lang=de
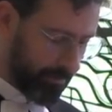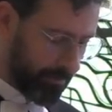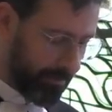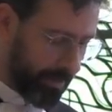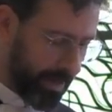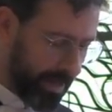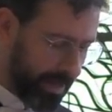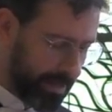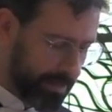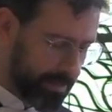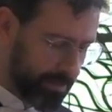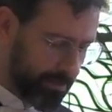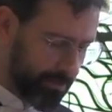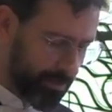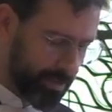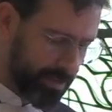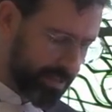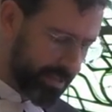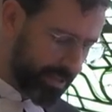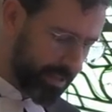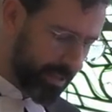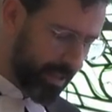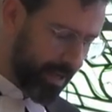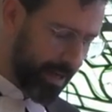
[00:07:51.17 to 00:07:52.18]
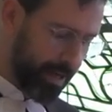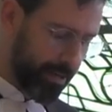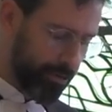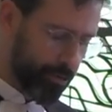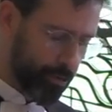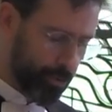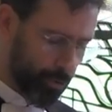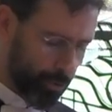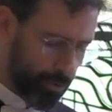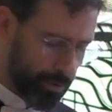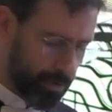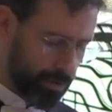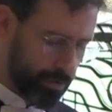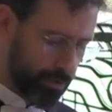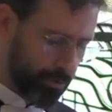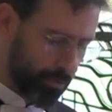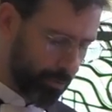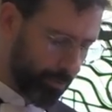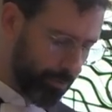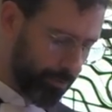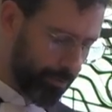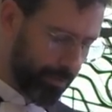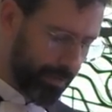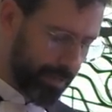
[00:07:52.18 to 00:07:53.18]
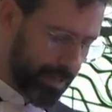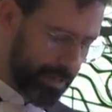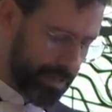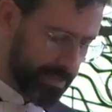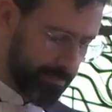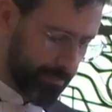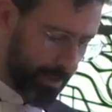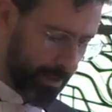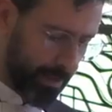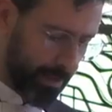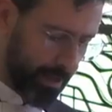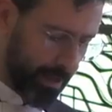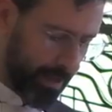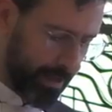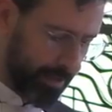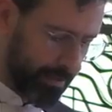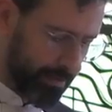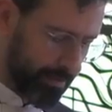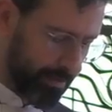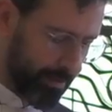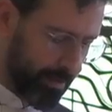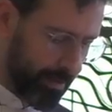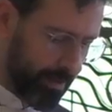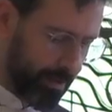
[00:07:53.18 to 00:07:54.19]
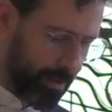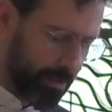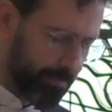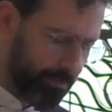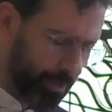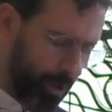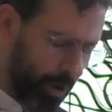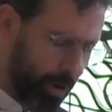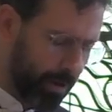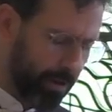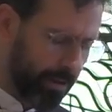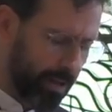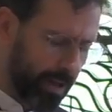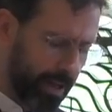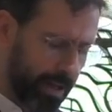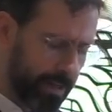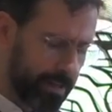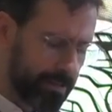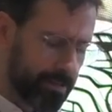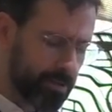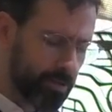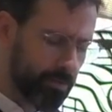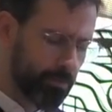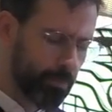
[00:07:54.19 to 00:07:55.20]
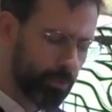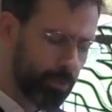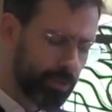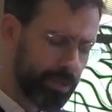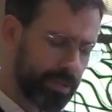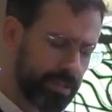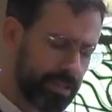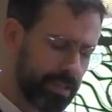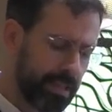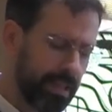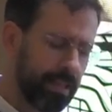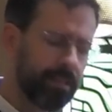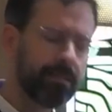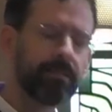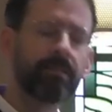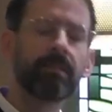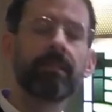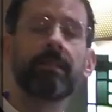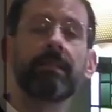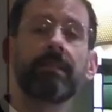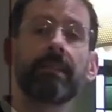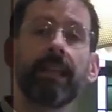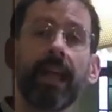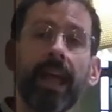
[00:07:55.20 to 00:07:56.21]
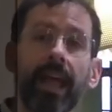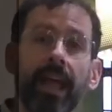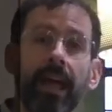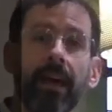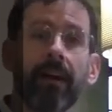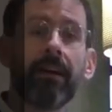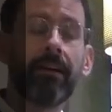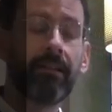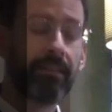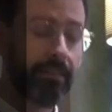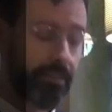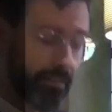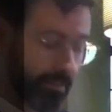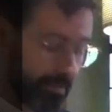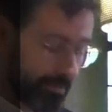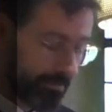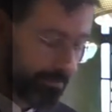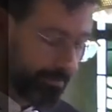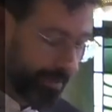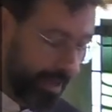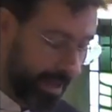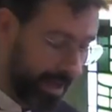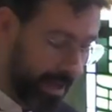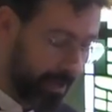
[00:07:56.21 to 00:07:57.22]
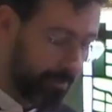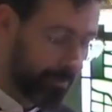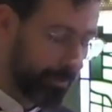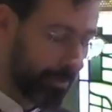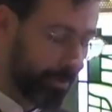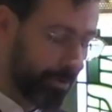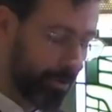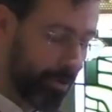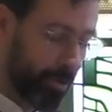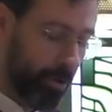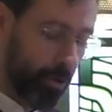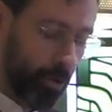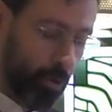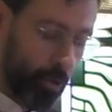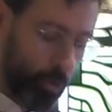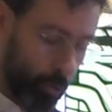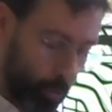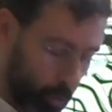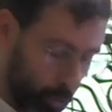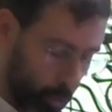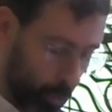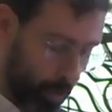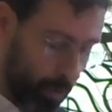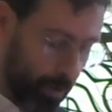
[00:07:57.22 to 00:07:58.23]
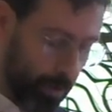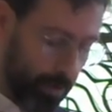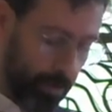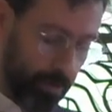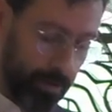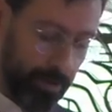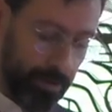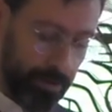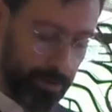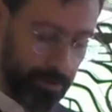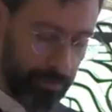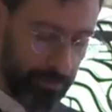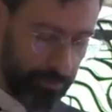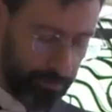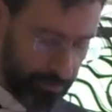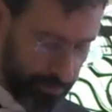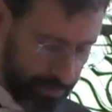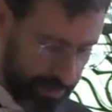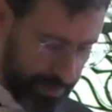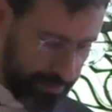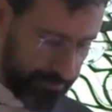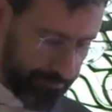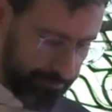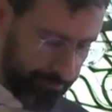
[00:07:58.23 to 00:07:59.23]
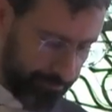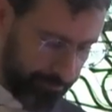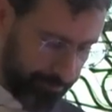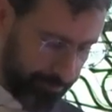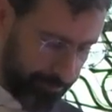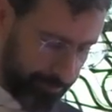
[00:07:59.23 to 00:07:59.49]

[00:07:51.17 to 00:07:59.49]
Mehr als nur Sicherheit, Schutz und Unverletzbarkeit. Geborgenheit symbolisiert Nähe, Wärme Ruhe, Frieden.